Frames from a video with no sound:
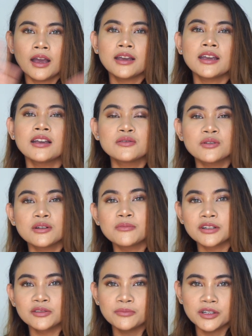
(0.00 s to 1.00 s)
Hai guys, welcome
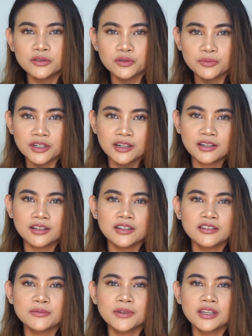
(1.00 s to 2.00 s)
back to my YouTube channel.
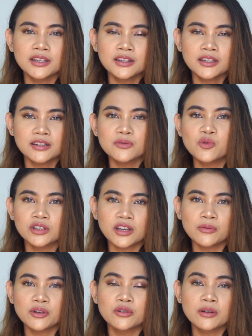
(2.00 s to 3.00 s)
It's me Gentiris. Buat
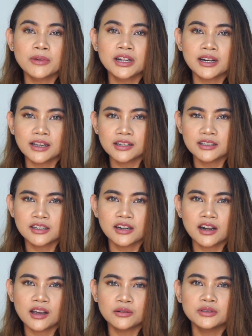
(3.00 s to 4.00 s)
kamu yang udah balik lagi ke
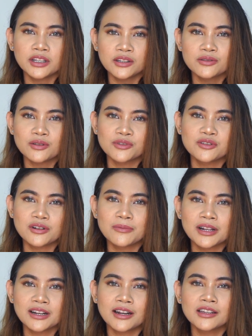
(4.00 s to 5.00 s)
channel aku, thank you so much udah
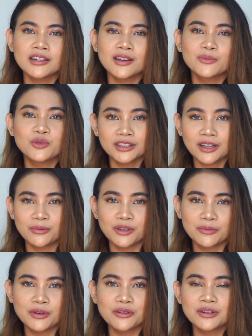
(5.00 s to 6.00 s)
balik lagi. Dan buat
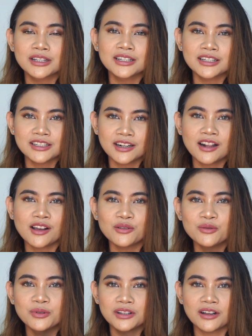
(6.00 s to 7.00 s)
kamu yang baru datang ke channel
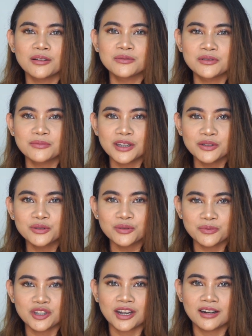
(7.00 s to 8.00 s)
aku, welcome to my
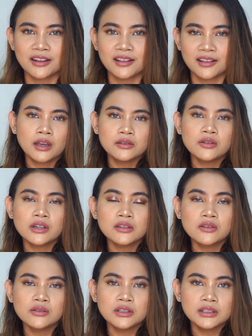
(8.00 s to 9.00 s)
YouTube channel. As you can
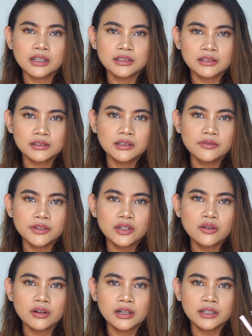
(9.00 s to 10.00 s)
see on the title, di
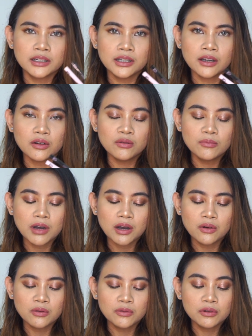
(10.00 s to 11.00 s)
video kali ini aku
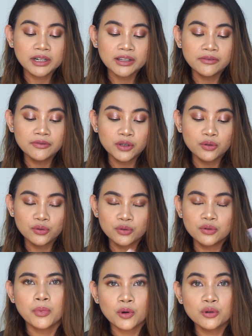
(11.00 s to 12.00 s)
mau
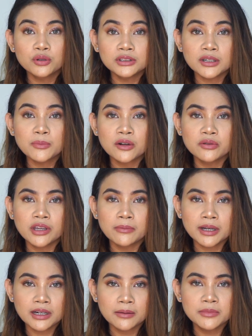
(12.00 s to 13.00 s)
review produk terbarunya
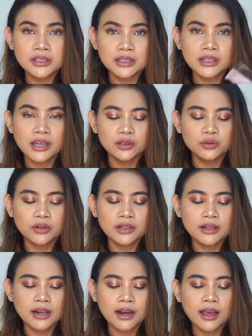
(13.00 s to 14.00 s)
Madam G, yaitu
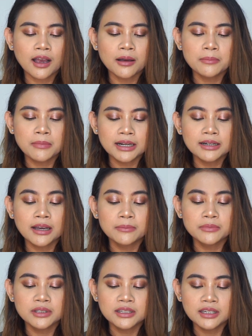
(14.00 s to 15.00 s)
adalah
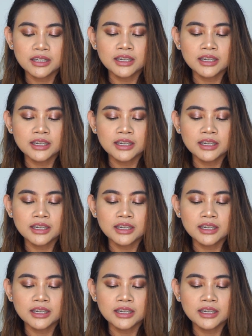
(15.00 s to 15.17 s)
Madam G